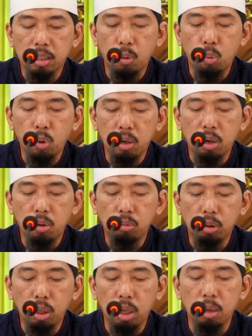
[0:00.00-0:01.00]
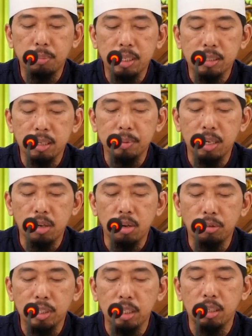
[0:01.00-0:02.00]
Allah min sabi
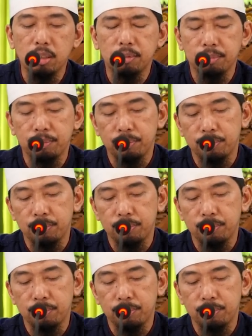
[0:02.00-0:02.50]
aradin."